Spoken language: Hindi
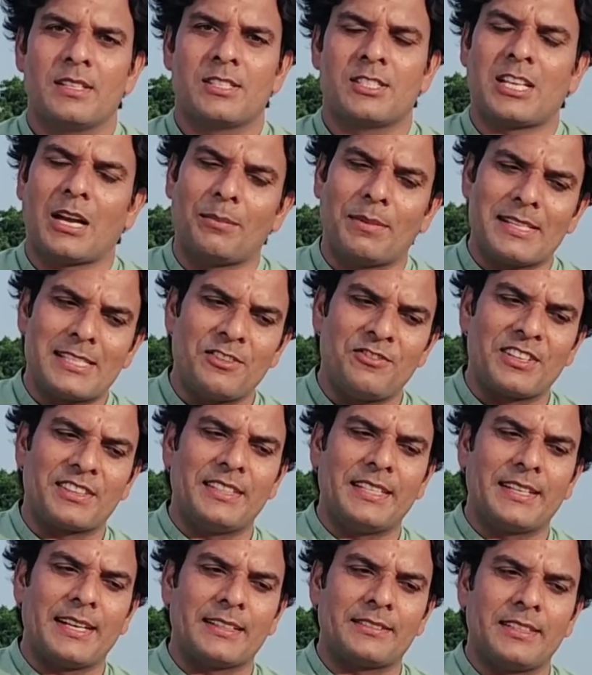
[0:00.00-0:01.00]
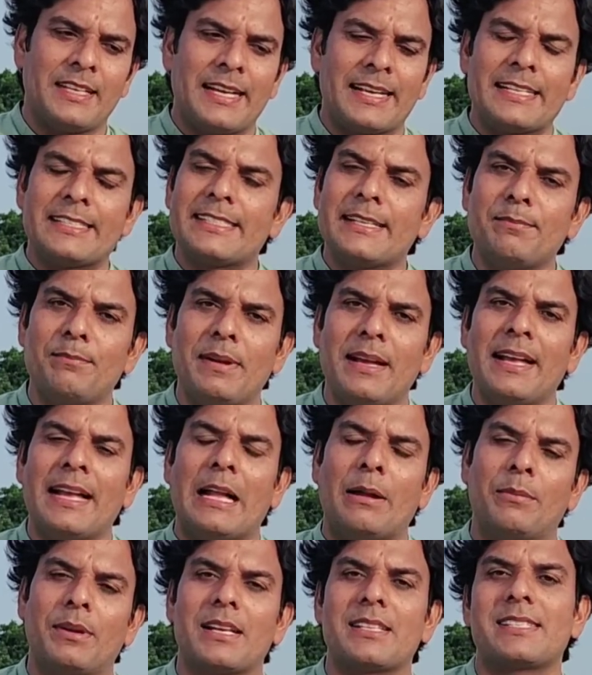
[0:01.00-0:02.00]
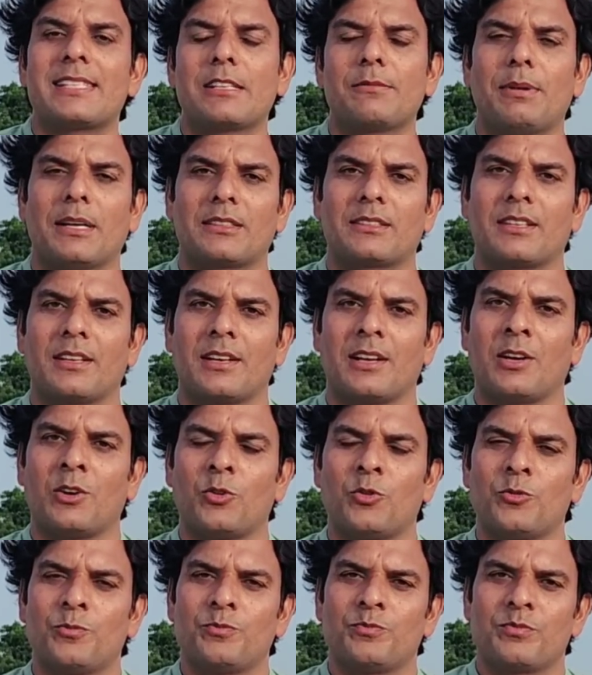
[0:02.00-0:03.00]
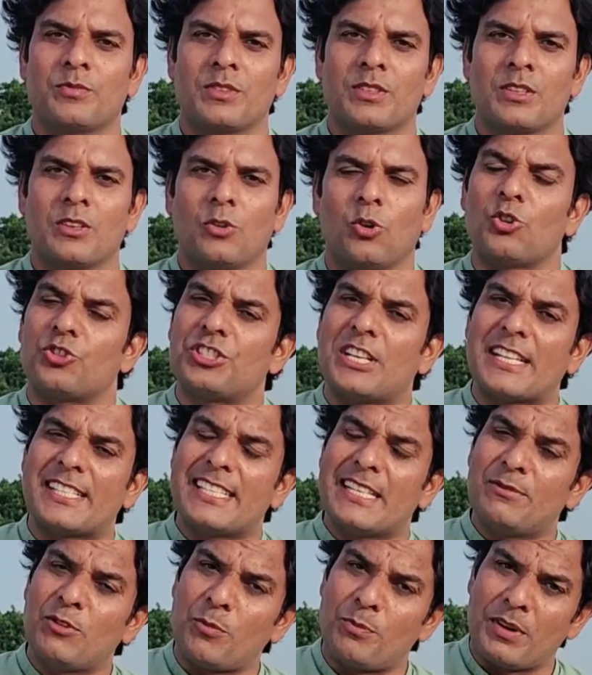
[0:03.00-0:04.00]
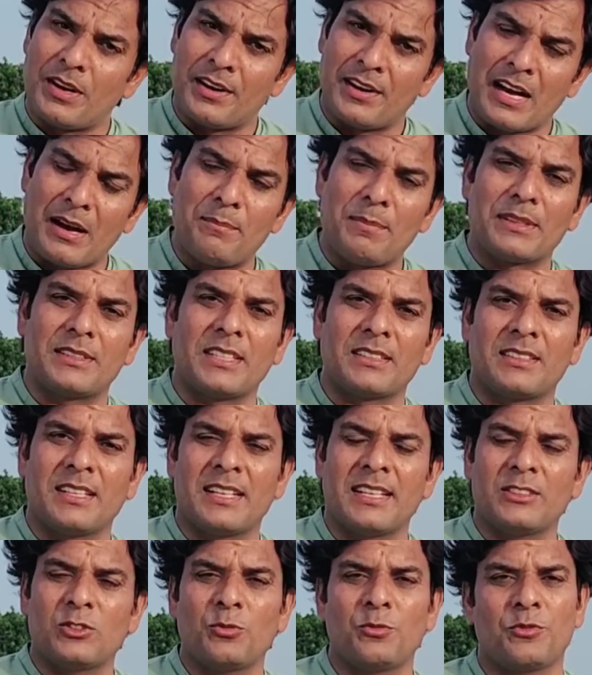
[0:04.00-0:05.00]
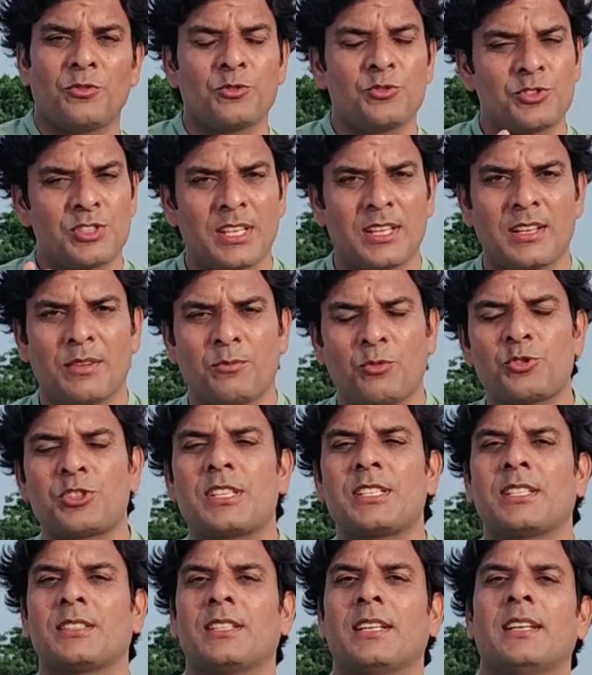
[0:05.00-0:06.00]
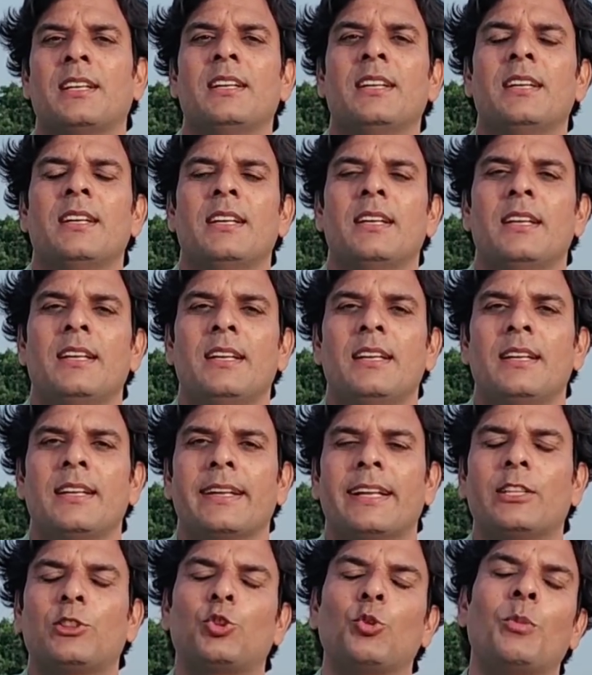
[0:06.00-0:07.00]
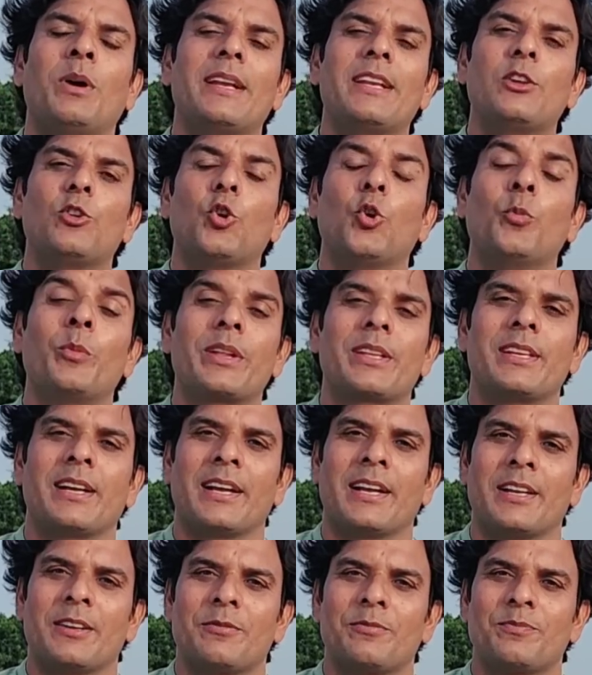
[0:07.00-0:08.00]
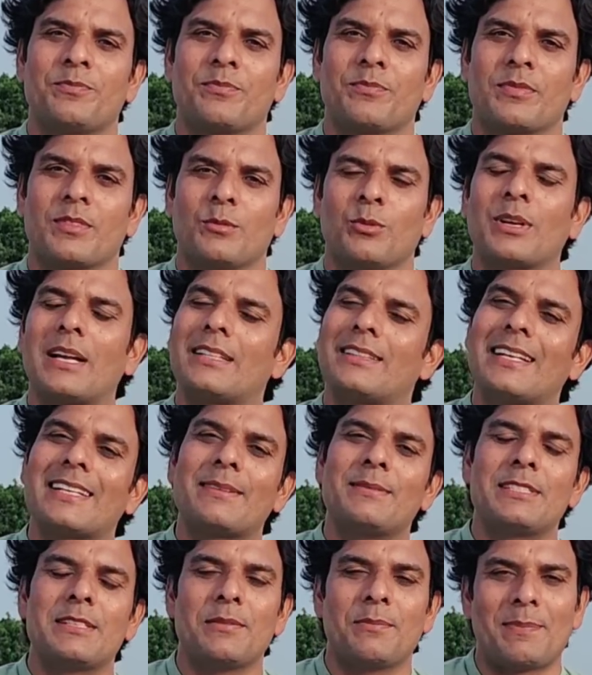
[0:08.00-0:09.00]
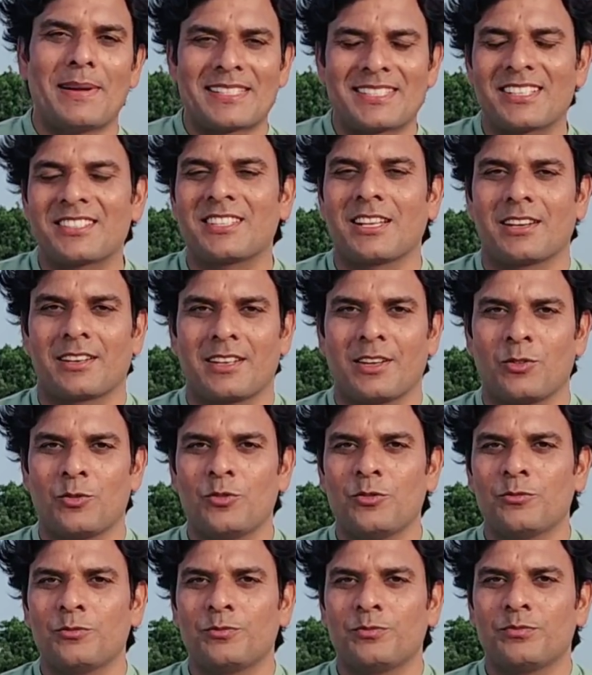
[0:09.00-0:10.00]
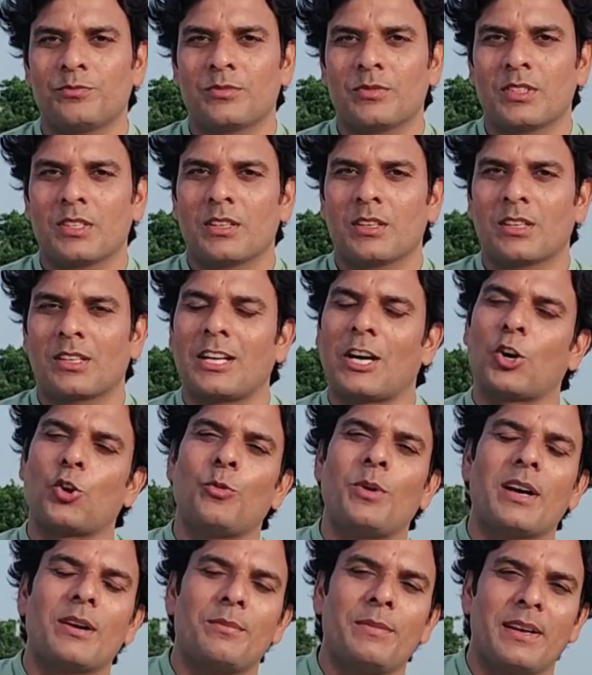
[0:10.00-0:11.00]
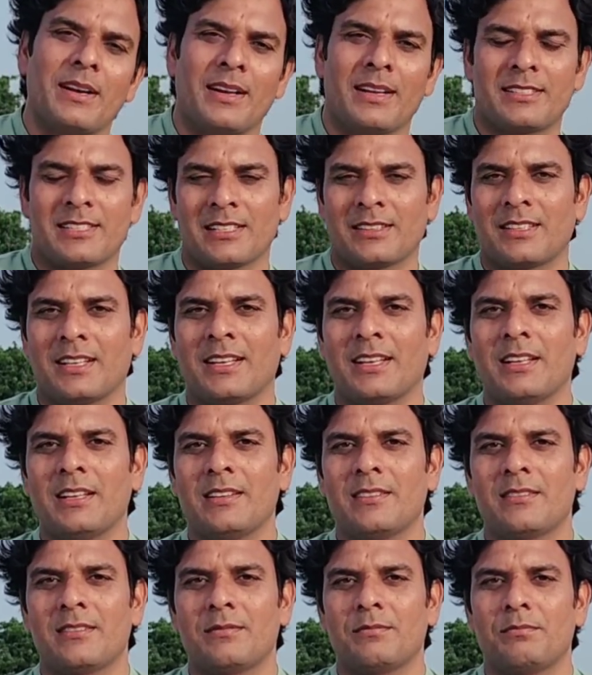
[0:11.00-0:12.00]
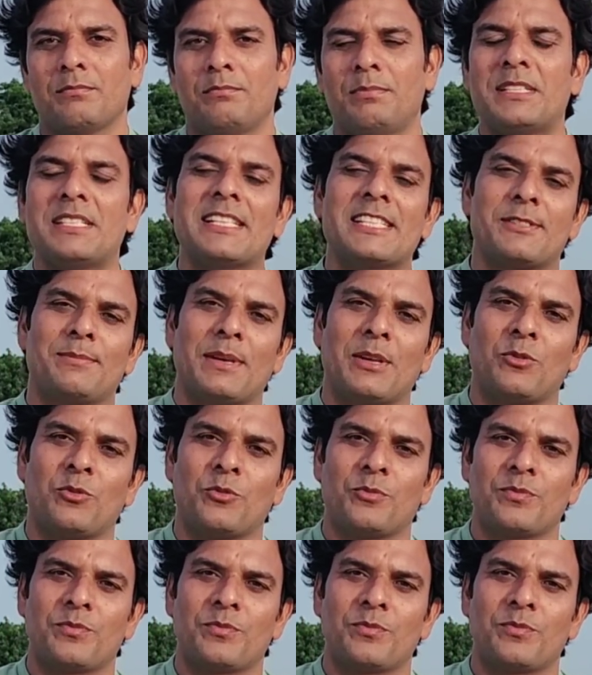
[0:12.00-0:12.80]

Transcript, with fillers: सामने से व्यक्ति कहता है कि जी मैं हेमराज सिंह बात कर रहा हूँ और जैसे ही वो अपना नाम बताता है तो पूछता पूछा जाता है कि तुम्हारी उम्र क्या है वो कहता है कि जी मैं पैंसठ साल का हूँ कारोबार मेरा है चलता है बिजनेस हूँ